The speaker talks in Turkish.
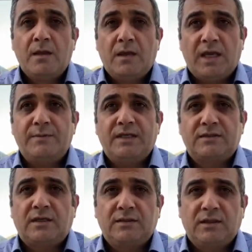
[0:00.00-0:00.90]

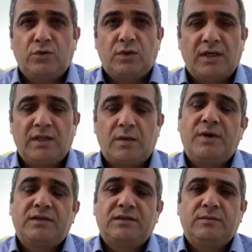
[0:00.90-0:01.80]
Ermenistan'daki
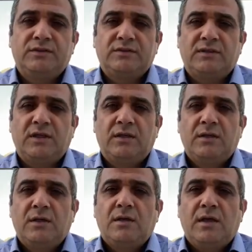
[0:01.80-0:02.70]
olaylara
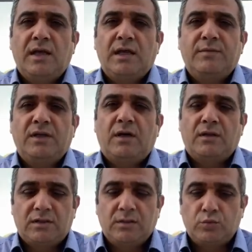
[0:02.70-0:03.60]
baktığımızda Ermeni
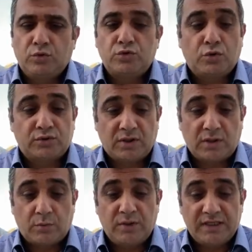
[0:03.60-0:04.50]
halkının bunu çok
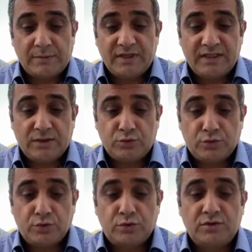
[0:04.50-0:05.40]
da kabul edemediğini
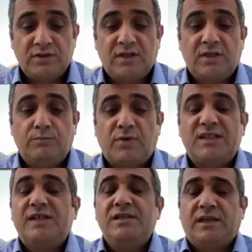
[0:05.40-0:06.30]
görüyoruz. Nitekim
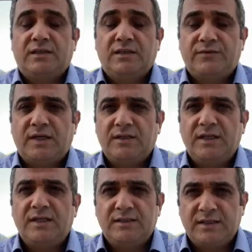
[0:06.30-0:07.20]
Paşinyan'ın
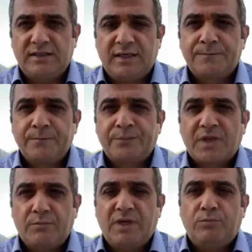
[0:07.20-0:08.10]
ifadelerinde de
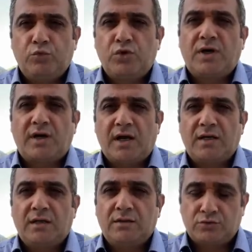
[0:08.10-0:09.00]
ben bu
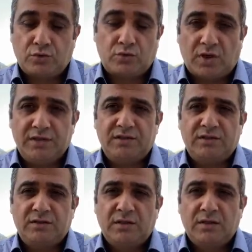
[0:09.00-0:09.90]
kararı çok
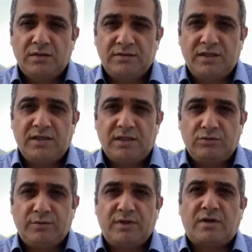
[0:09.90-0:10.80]
acı, zehir
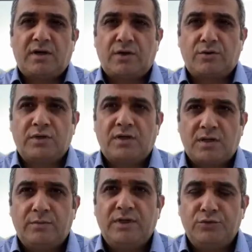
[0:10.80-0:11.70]
gibi bir karar
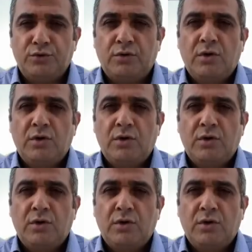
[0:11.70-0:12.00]
olarak kabul ediyor.